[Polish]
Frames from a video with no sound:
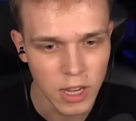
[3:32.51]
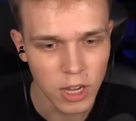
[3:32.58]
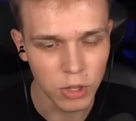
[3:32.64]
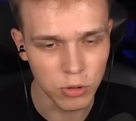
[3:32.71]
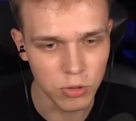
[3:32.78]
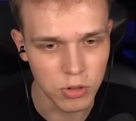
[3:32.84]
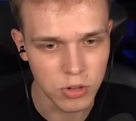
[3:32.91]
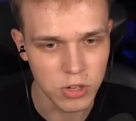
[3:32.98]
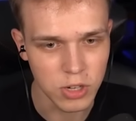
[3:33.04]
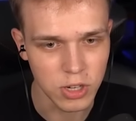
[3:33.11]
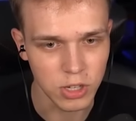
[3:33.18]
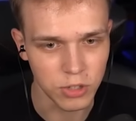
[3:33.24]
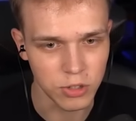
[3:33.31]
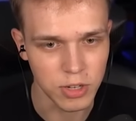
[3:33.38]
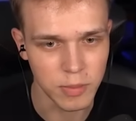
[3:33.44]
I tu jest
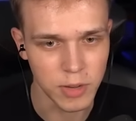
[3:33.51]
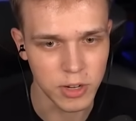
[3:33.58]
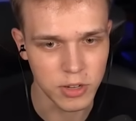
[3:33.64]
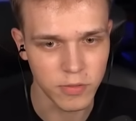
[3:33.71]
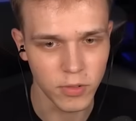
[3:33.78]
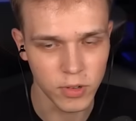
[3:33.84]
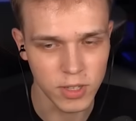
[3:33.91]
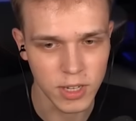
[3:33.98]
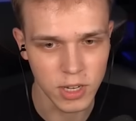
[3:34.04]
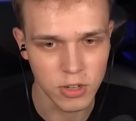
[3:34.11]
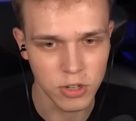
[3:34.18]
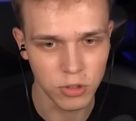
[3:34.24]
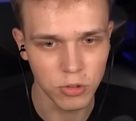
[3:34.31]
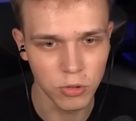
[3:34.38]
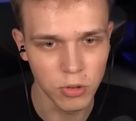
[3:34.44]
ścieżka troszkę bardziej wąska,
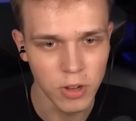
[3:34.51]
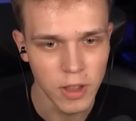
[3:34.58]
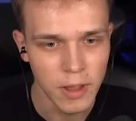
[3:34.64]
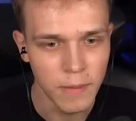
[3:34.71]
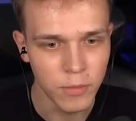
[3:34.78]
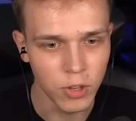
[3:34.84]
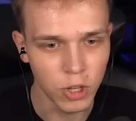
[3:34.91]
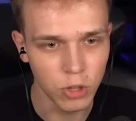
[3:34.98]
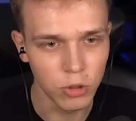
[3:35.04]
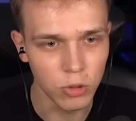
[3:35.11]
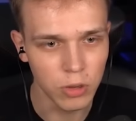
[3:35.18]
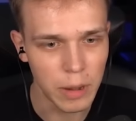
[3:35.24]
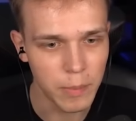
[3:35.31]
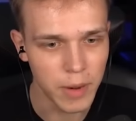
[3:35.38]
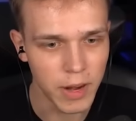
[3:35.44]
idzie tu. No i
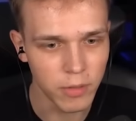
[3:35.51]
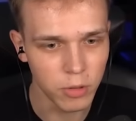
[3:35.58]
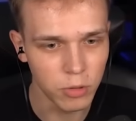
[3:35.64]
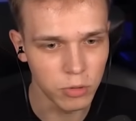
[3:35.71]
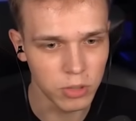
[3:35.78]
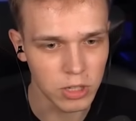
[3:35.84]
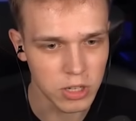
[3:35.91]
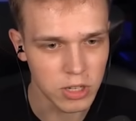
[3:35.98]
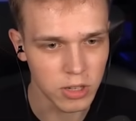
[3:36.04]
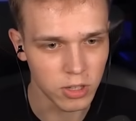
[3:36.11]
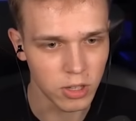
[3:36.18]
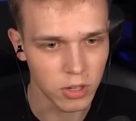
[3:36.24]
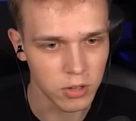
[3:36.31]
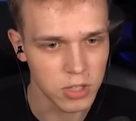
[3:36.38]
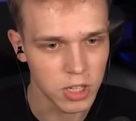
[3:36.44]
tu na prawo, tu też trzeba
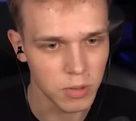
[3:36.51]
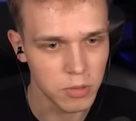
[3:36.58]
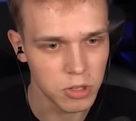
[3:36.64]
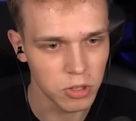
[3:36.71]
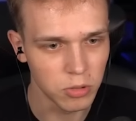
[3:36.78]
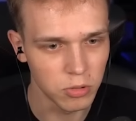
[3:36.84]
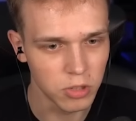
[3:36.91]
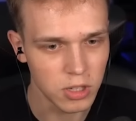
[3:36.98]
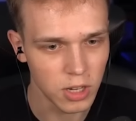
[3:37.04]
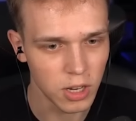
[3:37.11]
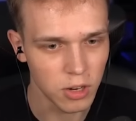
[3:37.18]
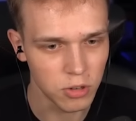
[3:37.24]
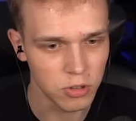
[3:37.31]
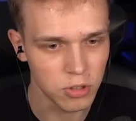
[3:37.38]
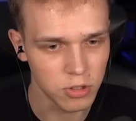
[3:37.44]
to jakoś zrobić. I tu trzeba
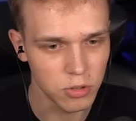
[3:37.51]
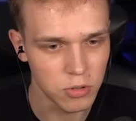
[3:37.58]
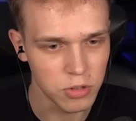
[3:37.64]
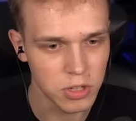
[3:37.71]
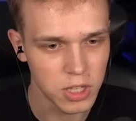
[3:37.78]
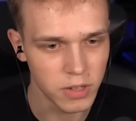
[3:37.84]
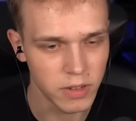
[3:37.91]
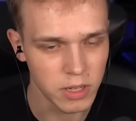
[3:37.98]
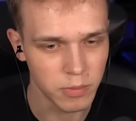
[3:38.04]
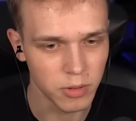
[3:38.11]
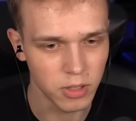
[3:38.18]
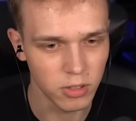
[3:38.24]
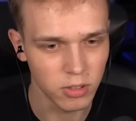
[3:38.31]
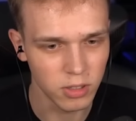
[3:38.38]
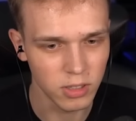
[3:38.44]
jakoś to zróżnicować,
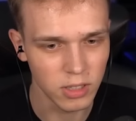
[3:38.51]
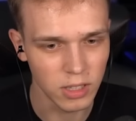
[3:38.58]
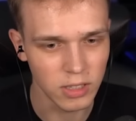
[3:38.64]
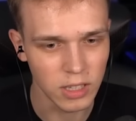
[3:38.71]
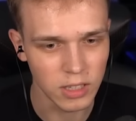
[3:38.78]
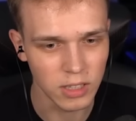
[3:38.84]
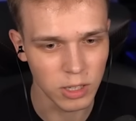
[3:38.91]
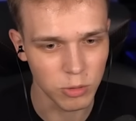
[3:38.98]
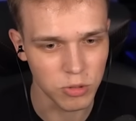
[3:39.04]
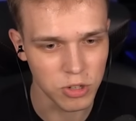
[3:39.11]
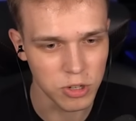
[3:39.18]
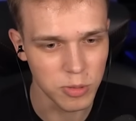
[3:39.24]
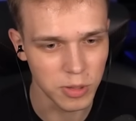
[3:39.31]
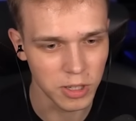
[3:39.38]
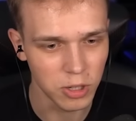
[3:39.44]
bo to na
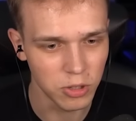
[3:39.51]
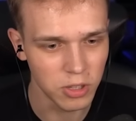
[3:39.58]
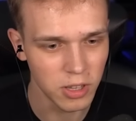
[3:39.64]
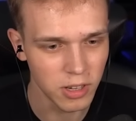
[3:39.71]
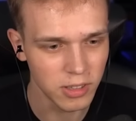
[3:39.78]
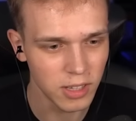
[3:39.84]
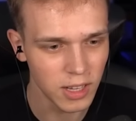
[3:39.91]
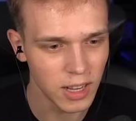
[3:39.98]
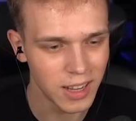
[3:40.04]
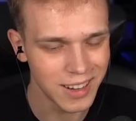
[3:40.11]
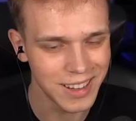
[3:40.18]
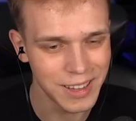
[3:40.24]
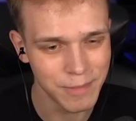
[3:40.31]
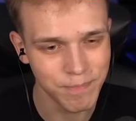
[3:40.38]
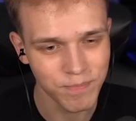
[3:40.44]
nadużyliśmy tego dirta,
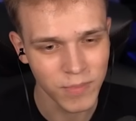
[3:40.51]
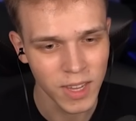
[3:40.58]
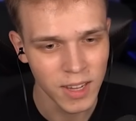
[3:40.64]
ale,